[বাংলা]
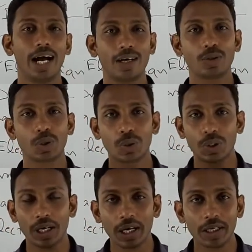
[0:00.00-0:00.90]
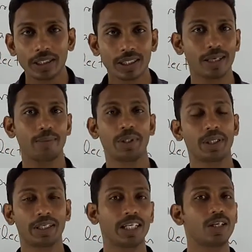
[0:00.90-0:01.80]
হাউ টু লার্ন
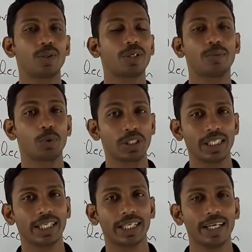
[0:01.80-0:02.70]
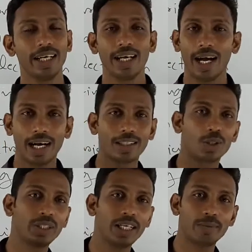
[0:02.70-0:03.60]
কম্পিউটার কেউ ওখানে বসে নেই আর
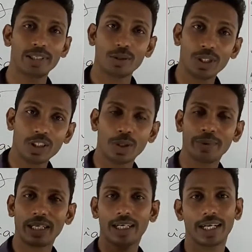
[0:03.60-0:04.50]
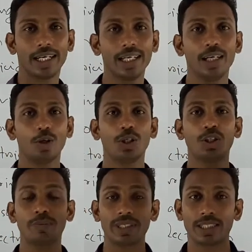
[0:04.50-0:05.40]
যদি আপনি ওই সব এলাকায় ওই
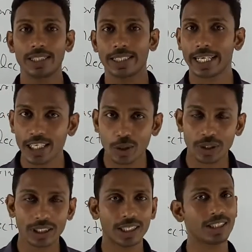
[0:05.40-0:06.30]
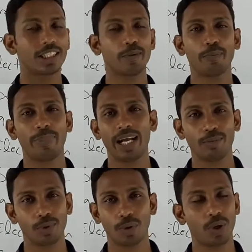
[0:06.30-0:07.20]
সব দেশে ট্রেনিং করতে যান সেটা
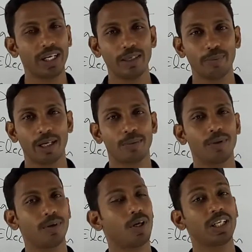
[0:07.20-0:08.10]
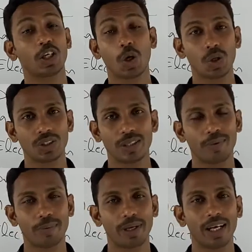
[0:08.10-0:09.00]
ব্যয়বহুল অনেক ব্যয়বহুল অনেক খরচের
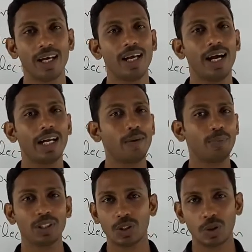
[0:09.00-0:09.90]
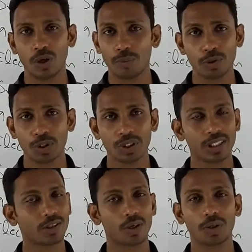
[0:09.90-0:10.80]
ব্যাপার আর আপনার জন্য
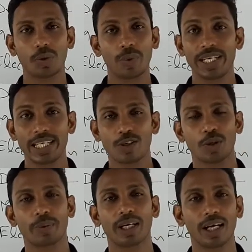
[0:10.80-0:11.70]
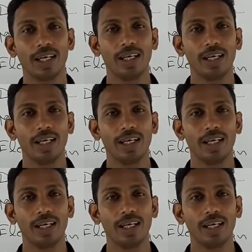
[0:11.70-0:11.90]
অপরচুনিটি কখনো ওয়েটিং করবে না